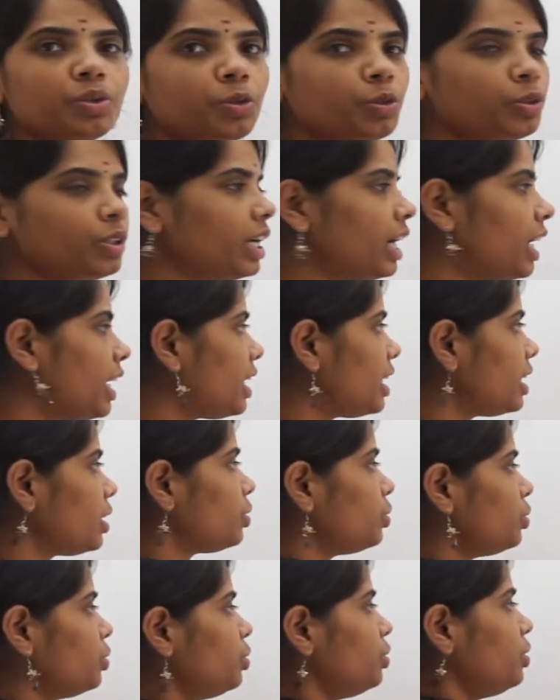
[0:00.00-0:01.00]

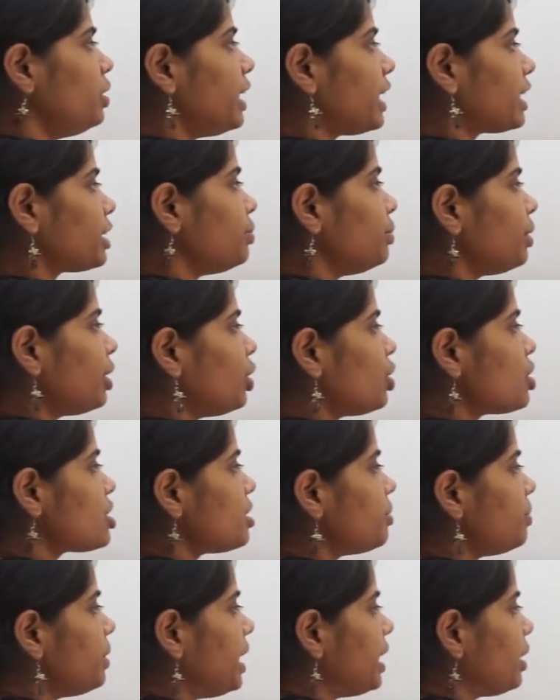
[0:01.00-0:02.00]
ఉదాహరణకు లక్ష్మి
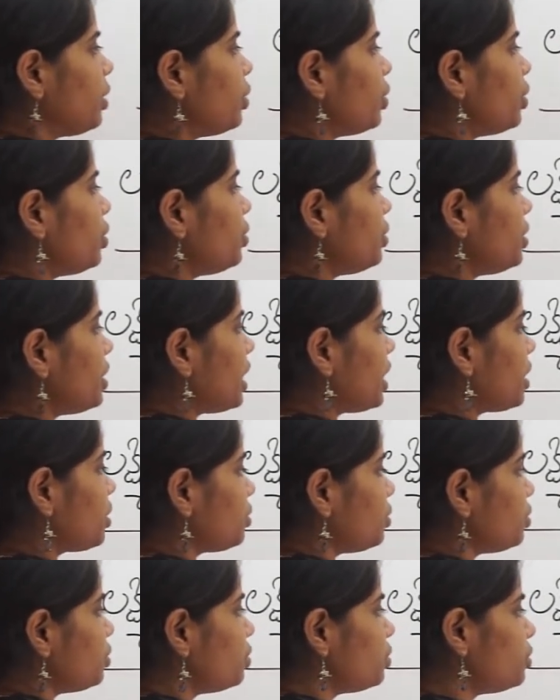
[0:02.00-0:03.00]
కోసం ఏం
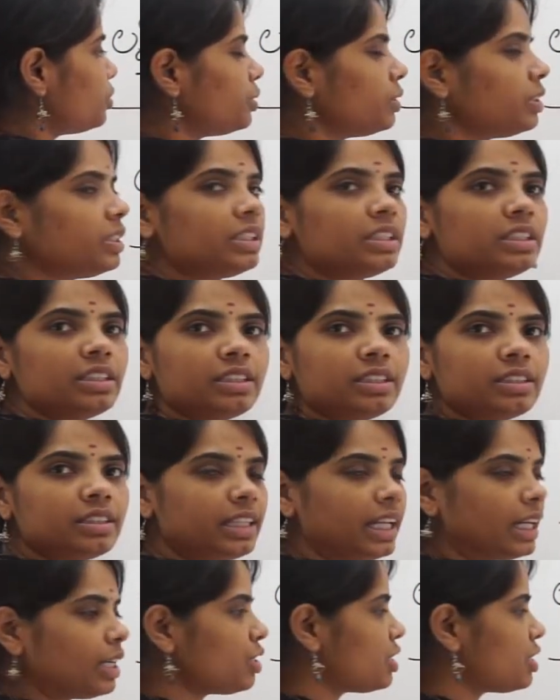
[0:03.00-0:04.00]
కొనుంటారు తను